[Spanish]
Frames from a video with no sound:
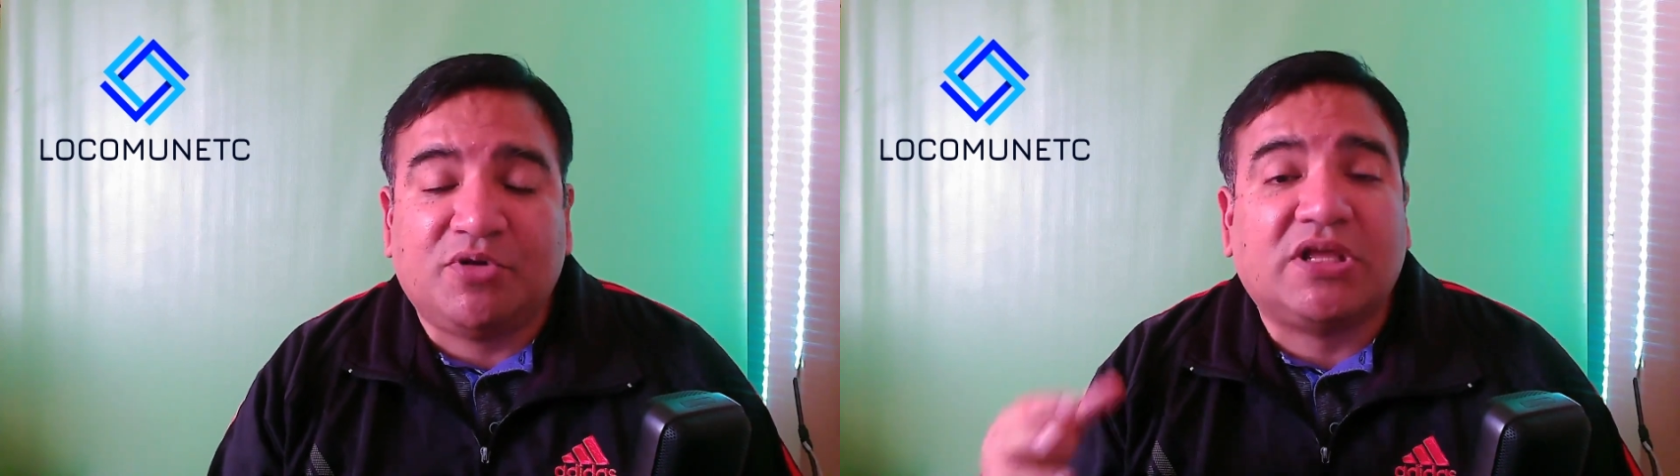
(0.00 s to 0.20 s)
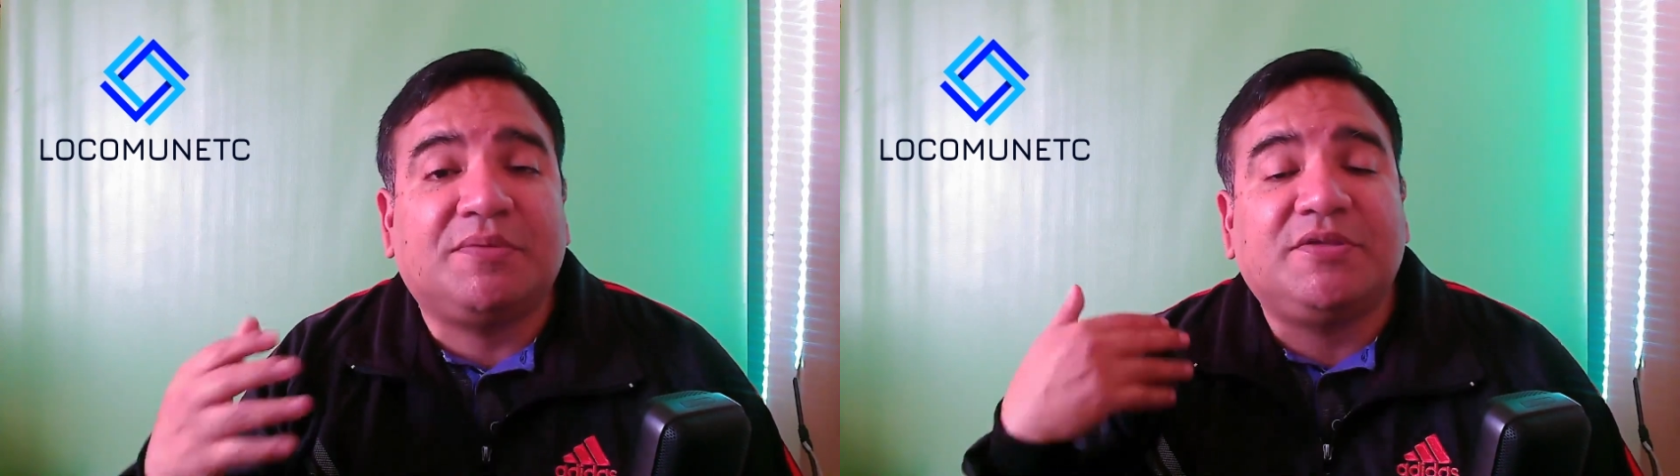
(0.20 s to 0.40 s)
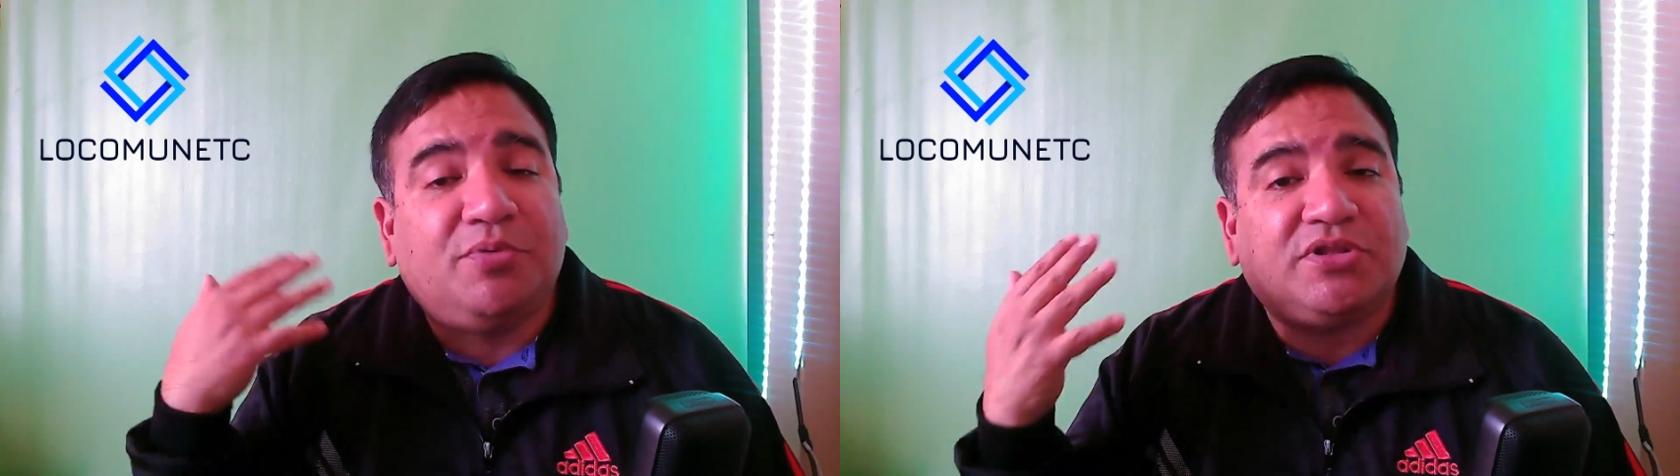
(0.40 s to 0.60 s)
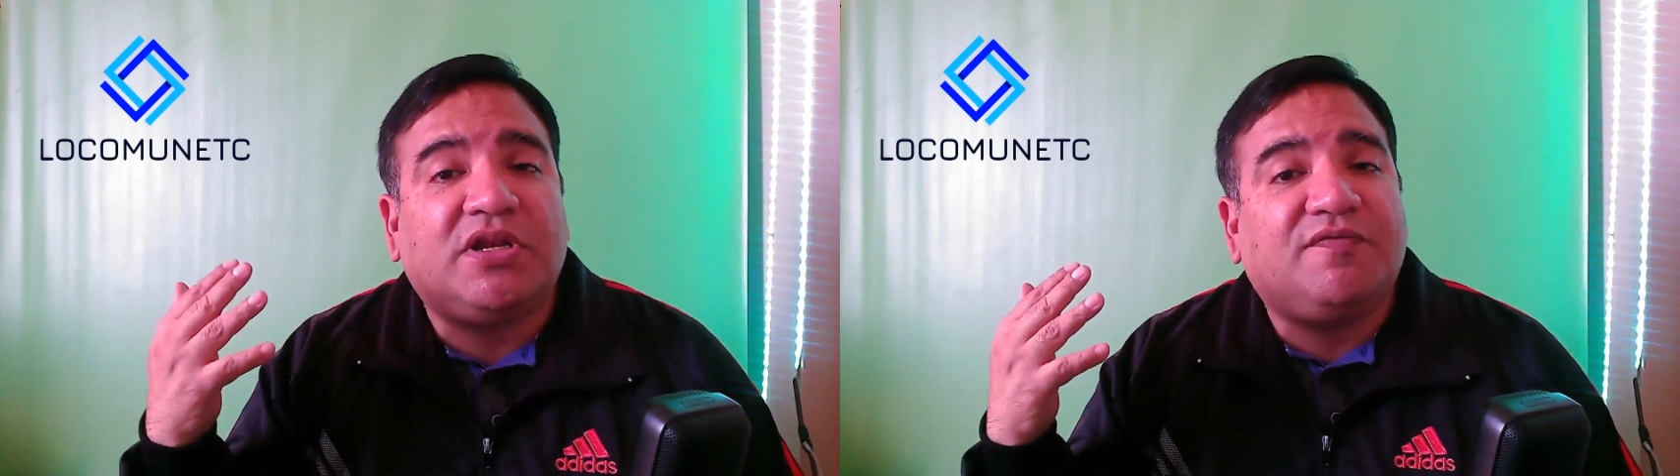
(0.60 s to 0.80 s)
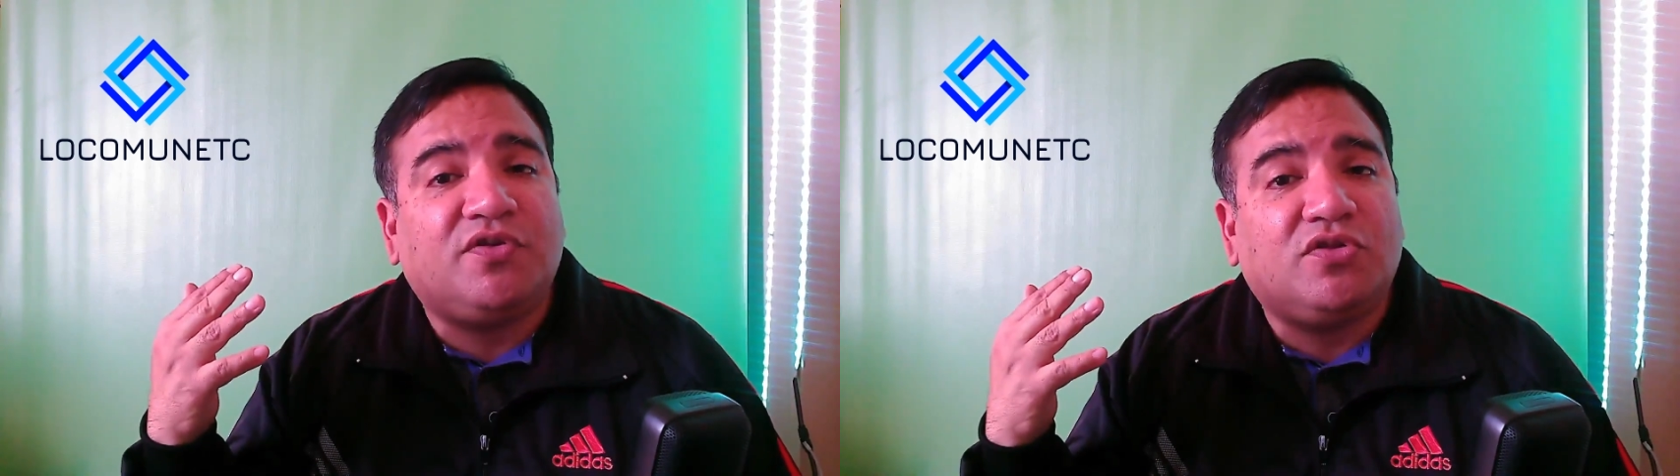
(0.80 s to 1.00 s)
porque a veces por
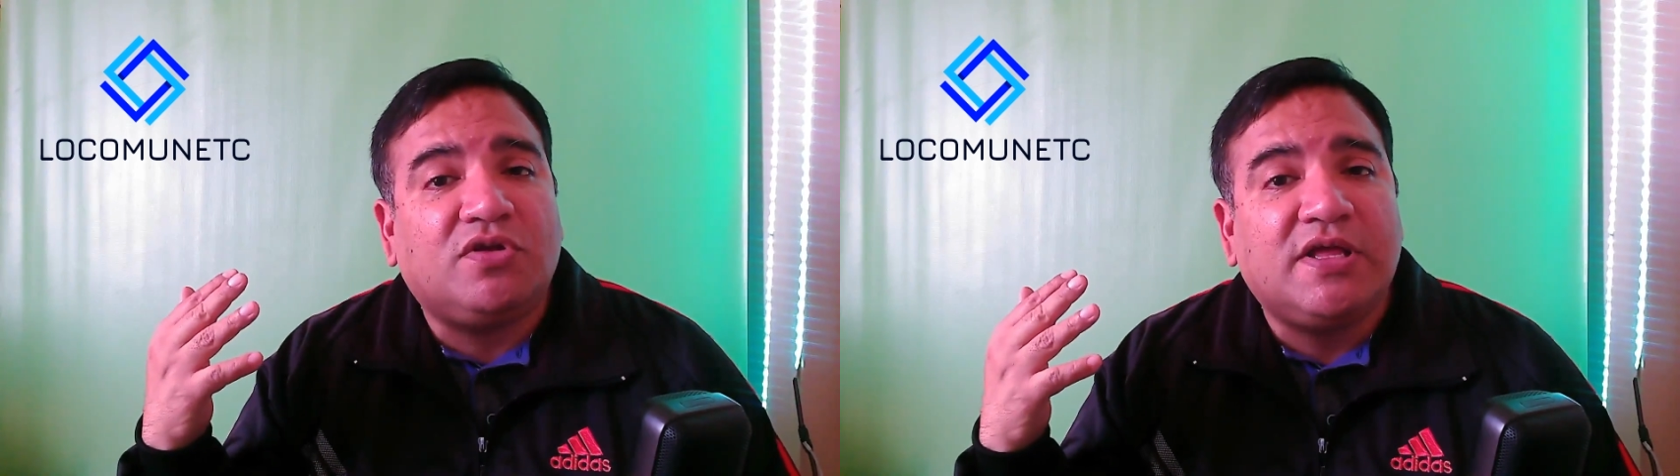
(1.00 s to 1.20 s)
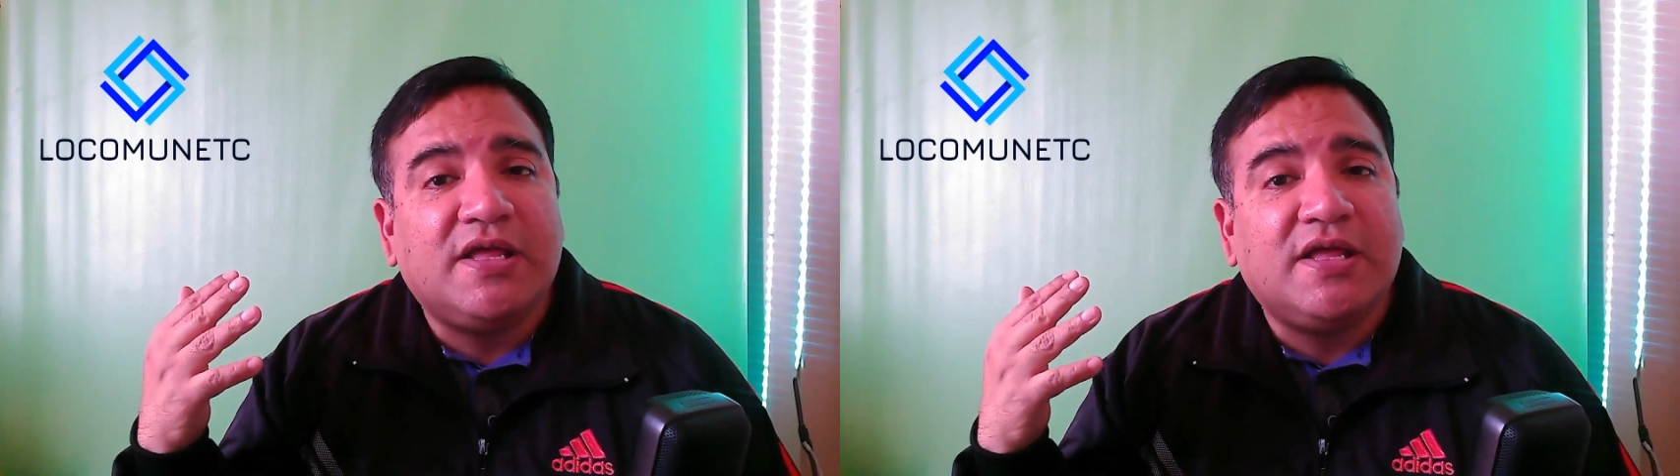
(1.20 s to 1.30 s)
teléfono